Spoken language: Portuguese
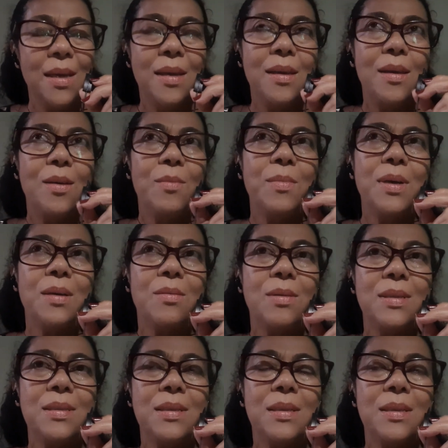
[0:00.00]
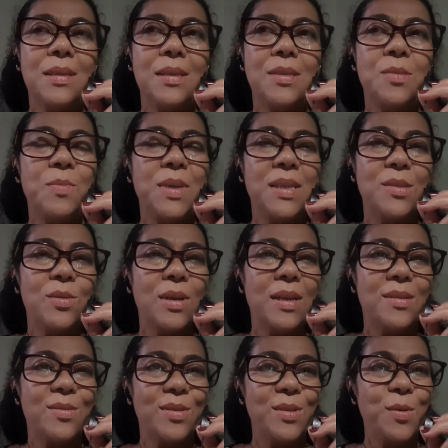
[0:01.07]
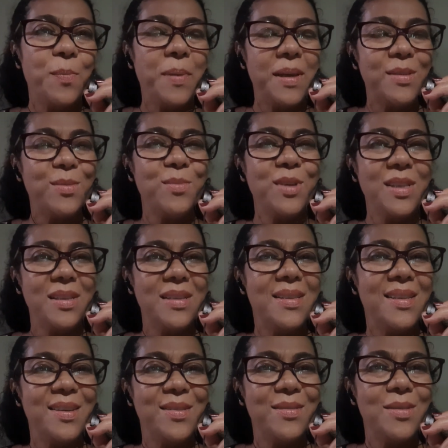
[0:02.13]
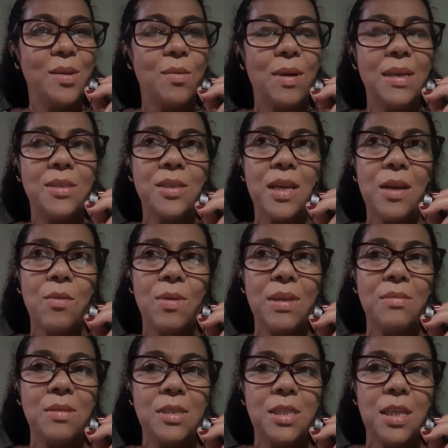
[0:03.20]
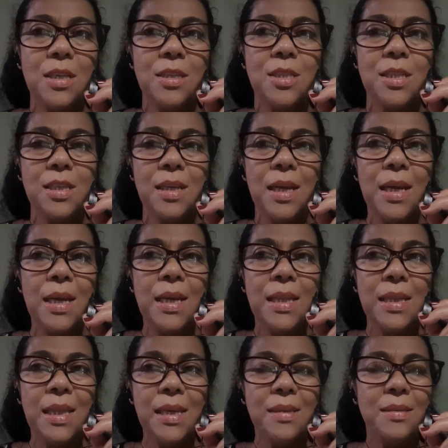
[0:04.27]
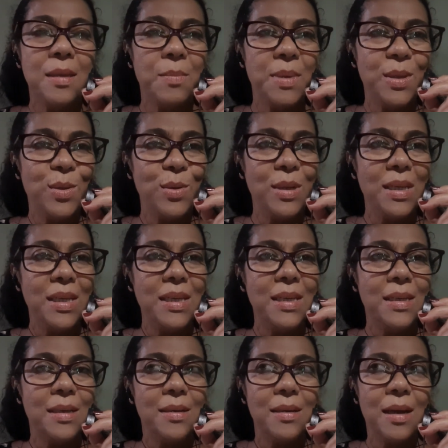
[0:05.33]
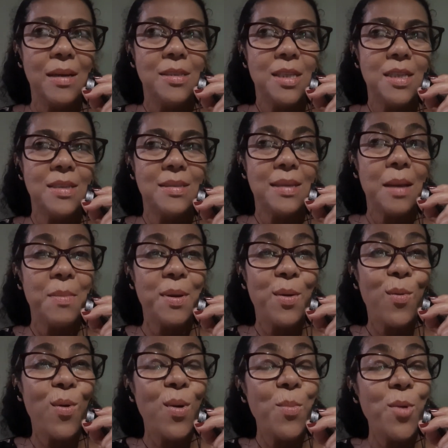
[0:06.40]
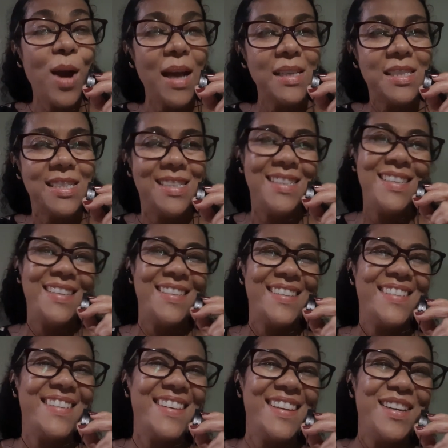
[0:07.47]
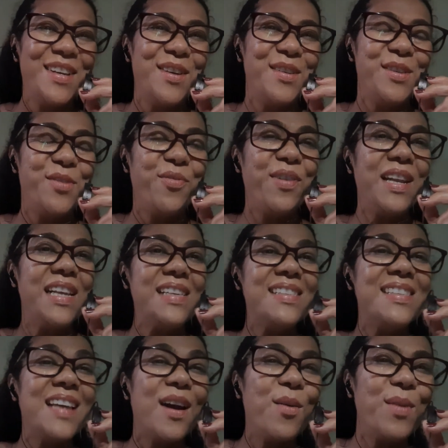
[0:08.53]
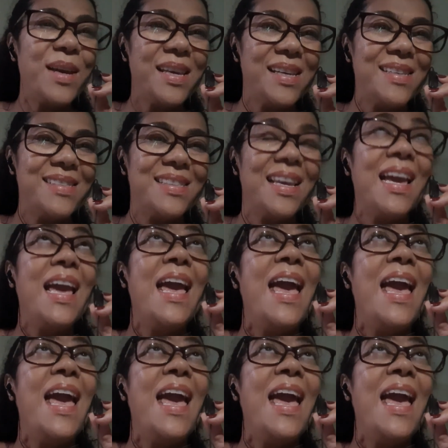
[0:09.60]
E é uma coisa que nas minhas orações eu peço muito a Deus. Eu acho que quando a gente tem sabedoria, a gente sabe como agir. O diferencial é esse.